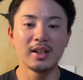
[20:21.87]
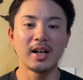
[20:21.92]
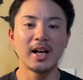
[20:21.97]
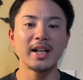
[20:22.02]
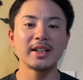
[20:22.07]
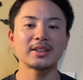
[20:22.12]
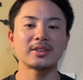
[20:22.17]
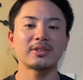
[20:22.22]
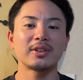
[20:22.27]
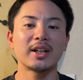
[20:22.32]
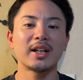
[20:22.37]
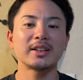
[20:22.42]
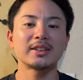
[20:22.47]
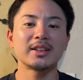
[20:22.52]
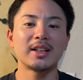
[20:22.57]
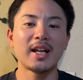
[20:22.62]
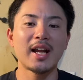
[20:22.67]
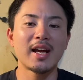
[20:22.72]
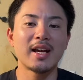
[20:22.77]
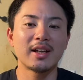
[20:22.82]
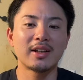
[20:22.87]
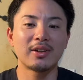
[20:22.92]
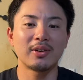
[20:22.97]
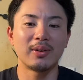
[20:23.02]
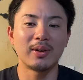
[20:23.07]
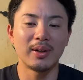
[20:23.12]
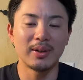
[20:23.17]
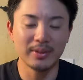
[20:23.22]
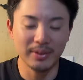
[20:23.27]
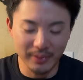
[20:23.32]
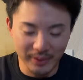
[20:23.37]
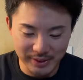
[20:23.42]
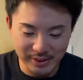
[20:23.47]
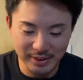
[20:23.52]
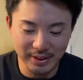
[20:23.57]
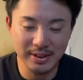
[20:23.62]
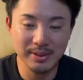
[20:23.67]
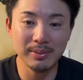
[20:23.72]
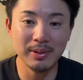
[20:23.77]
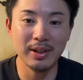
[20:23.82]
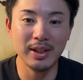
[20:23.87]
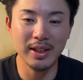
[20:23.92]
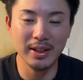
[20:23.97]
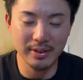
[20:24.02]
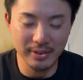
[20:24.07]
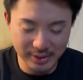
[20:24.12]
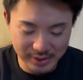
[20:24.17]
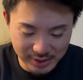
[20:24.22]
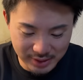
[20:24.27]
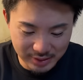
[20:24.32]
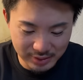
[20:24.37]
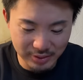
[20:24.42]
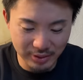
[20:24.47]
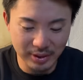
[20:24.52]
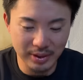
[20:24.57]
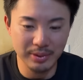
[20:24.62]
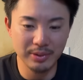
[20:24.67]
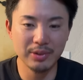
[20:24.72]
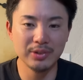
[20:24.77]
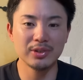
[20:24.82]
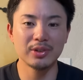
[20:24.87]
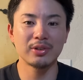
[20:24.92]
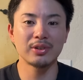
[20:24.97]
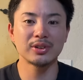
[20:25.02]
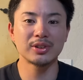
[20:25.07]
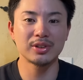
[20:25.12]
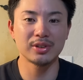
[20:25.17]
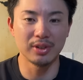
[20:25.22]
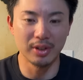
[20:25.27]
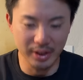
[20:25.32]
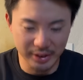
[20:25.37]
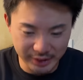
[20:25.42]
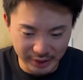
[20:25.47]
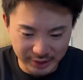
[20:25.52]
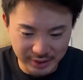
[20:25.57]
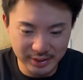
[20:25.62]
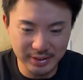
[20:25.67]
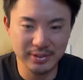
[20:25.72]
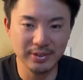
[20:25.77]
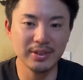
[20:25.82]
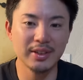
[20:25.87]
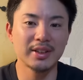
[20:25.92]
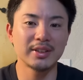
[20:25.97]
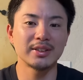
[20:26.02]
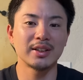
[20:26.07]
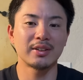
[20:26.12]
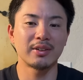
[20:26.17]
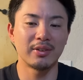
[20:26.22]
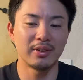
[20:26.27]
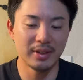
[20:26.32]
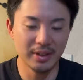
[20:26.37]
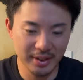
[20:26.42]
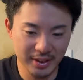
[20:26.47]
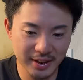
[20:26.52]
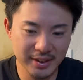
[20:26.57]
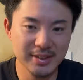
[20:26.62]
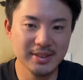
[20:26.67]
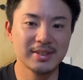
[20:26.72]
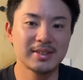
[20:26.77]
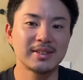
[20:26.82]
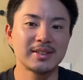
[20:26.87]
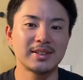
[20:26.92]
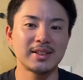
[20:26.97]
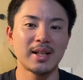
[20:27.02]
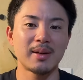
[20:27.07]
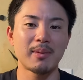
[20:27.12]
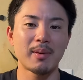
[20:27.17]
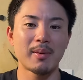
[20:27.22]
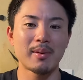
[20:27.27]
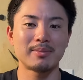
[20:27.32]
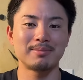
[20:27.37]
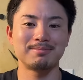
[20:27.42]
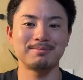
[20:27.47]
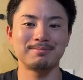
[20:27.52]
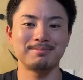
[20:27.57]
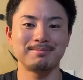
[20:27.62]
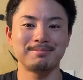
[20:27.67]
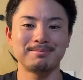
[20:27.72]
はい、そんな感じでね、今日は終わってきます。いつもありがとうございます。これからどうぞよろしくお願いします。そんな感じで今日は終わってきます。じゃあね、バイバイ。